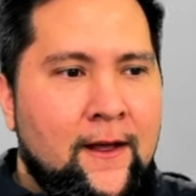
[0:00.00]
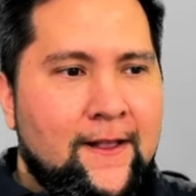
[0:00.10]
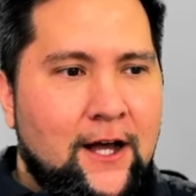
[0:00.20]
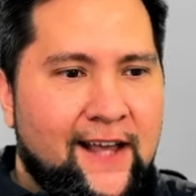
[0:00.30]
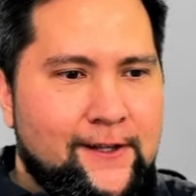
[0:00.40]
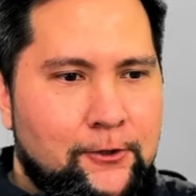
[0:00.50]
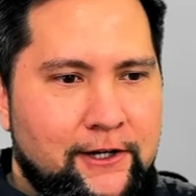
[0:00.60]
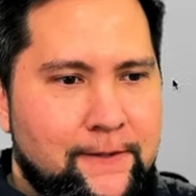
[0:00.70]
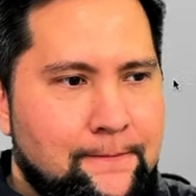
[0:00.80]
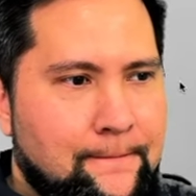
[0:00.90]

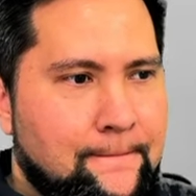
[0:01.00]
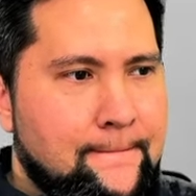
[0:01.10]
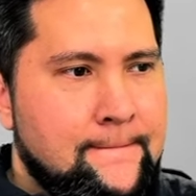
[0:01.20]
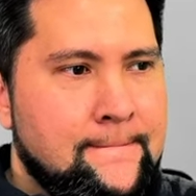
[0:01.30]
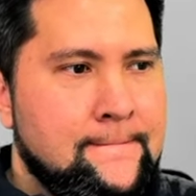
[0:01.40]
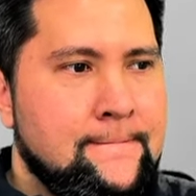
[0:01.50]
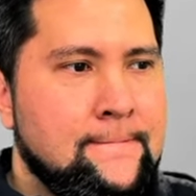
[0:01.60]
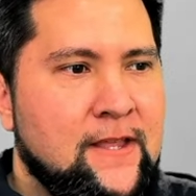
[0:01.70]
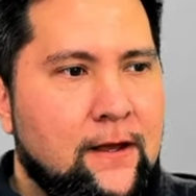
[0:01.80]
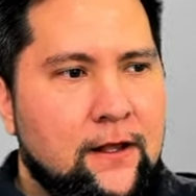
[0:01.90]
Cutlery.
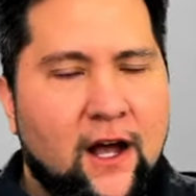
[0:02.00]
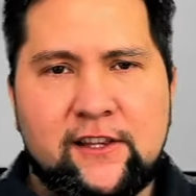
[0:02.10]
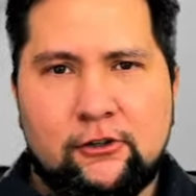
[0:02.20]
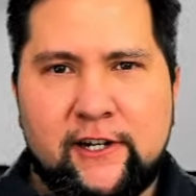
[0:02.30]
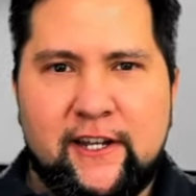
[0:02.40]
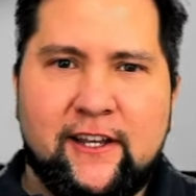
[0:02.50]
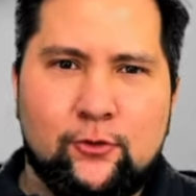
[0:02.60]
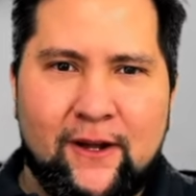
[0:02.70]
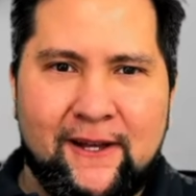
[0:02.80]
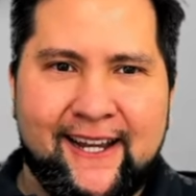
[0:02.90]
Cutlery es
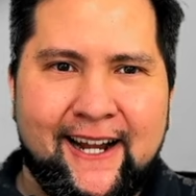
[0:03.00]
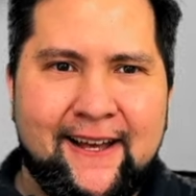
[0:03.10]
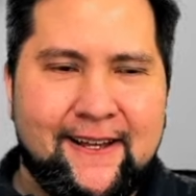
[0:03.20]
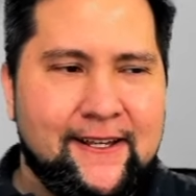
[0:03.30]
una manera,